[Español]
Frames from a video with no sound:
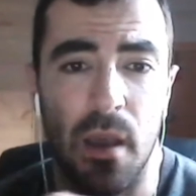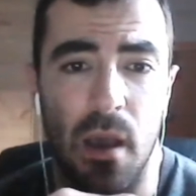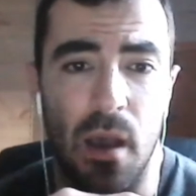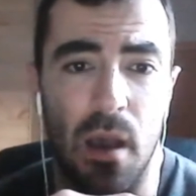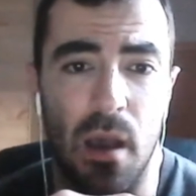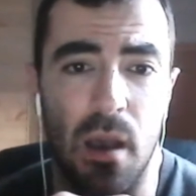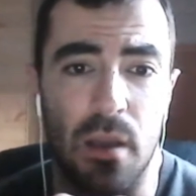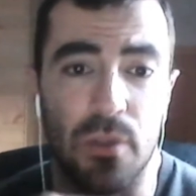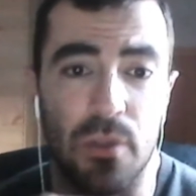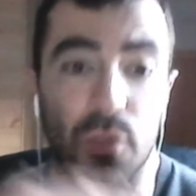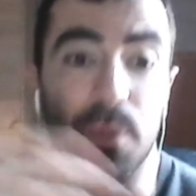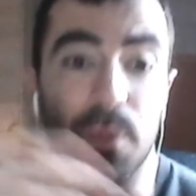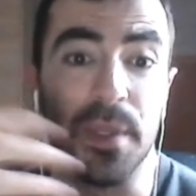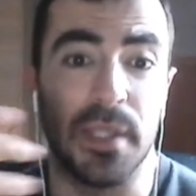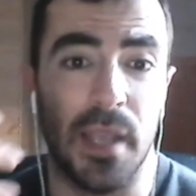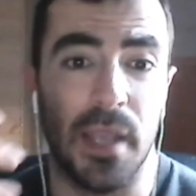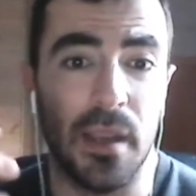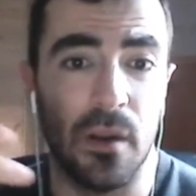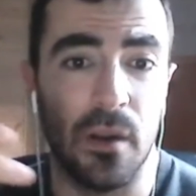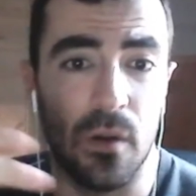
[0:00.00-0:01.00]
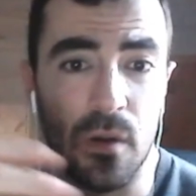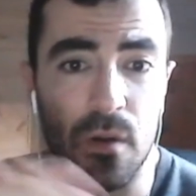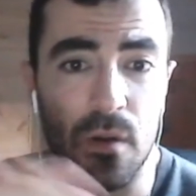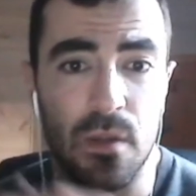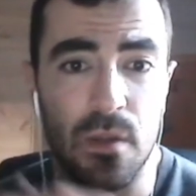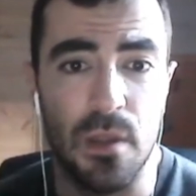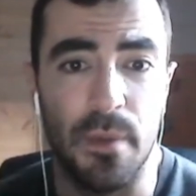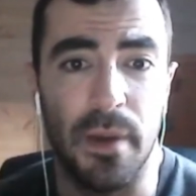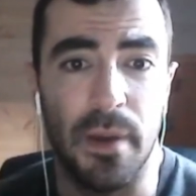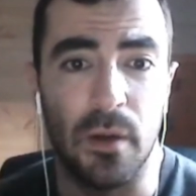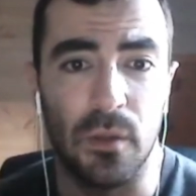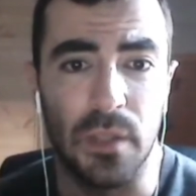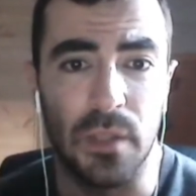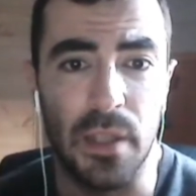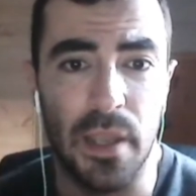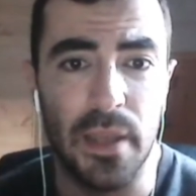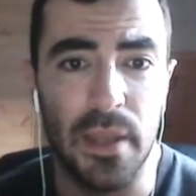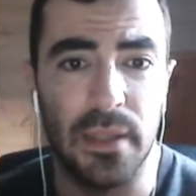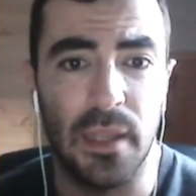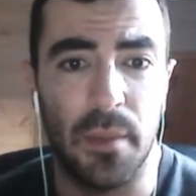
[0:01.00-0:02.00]
a Psycho de
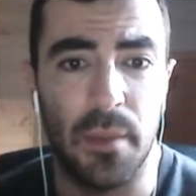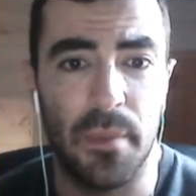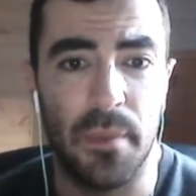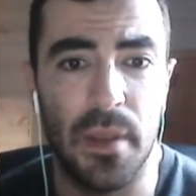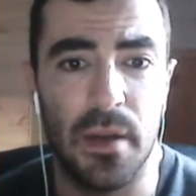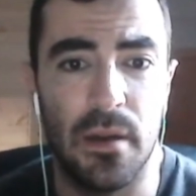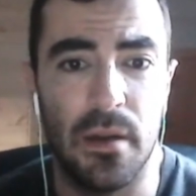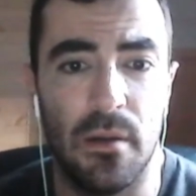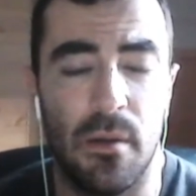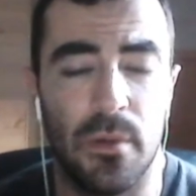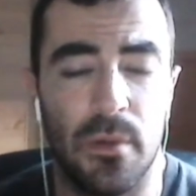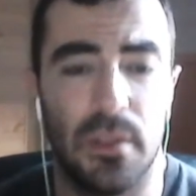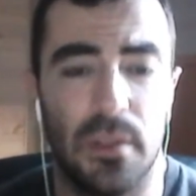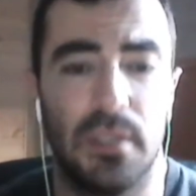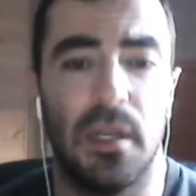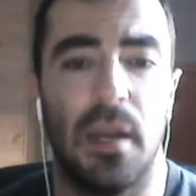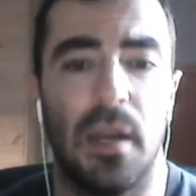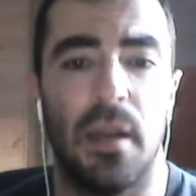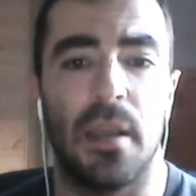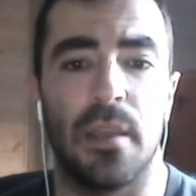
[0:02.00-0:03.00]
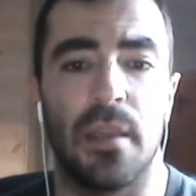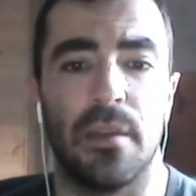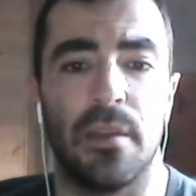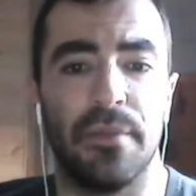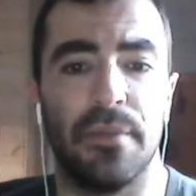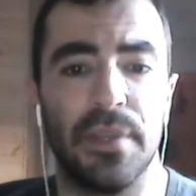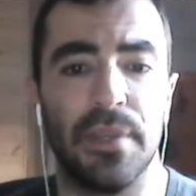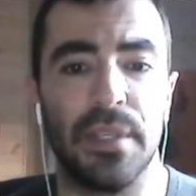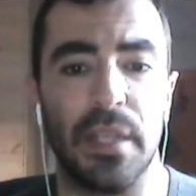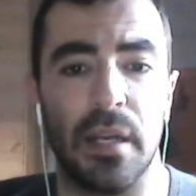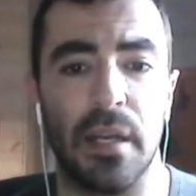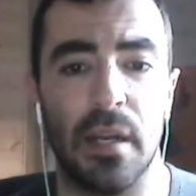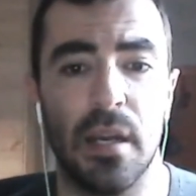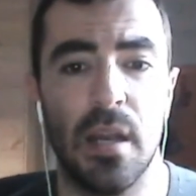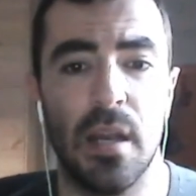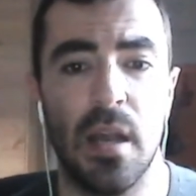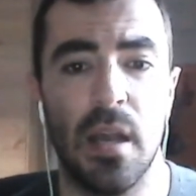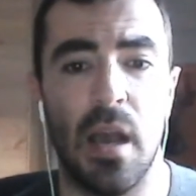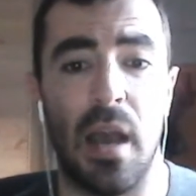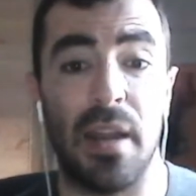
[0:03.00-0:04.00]
Baroque Decay también lo vamos a traer a edición
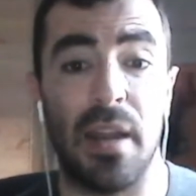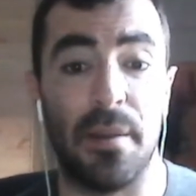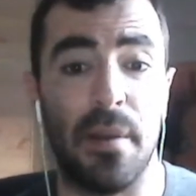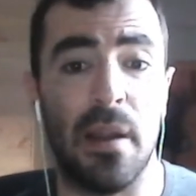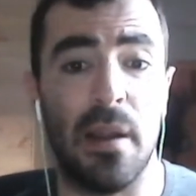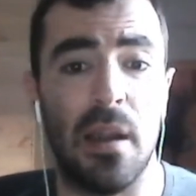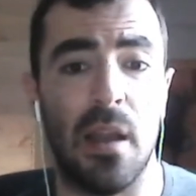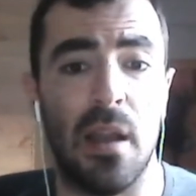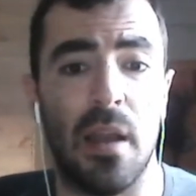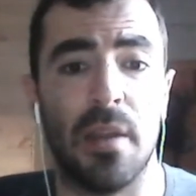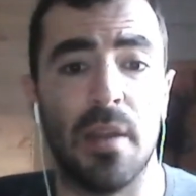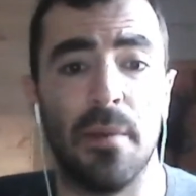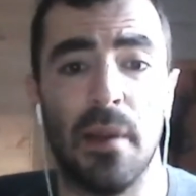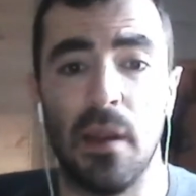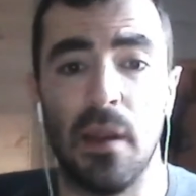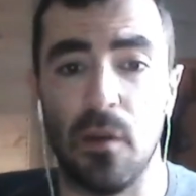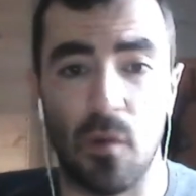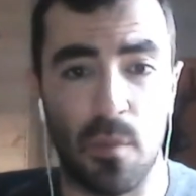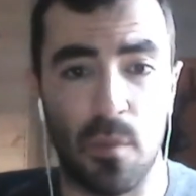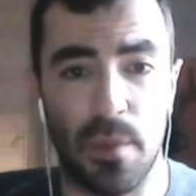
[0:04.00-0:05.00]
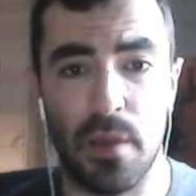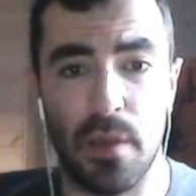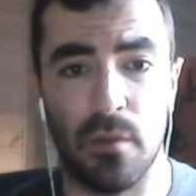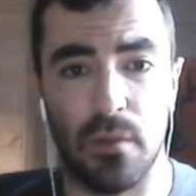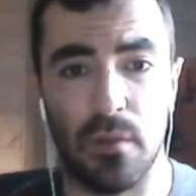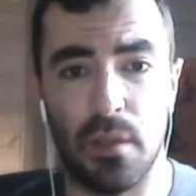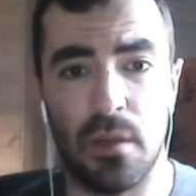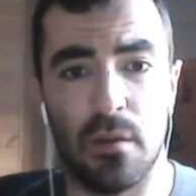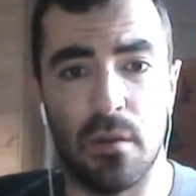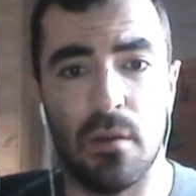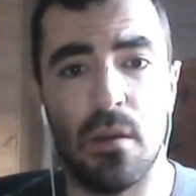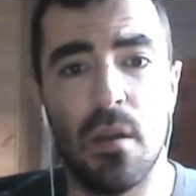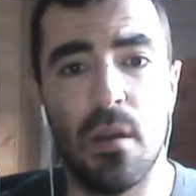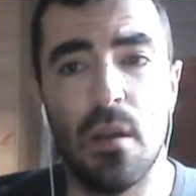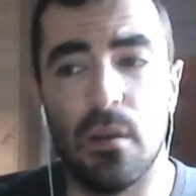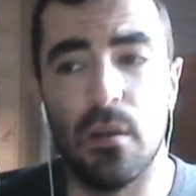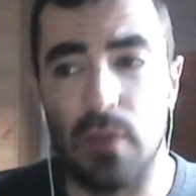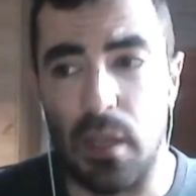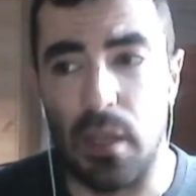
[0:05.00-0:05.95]
física a nivel, a nivel europeo entero.